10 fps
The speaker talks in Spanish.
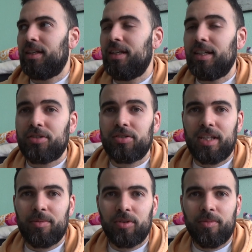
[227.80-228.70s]
y eso
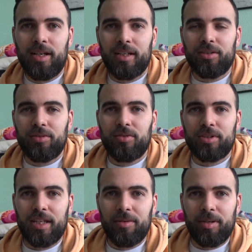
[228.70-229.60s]
está muy mal, eso no
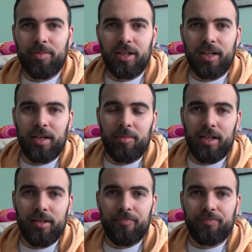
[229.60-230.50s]
está bien para el animal.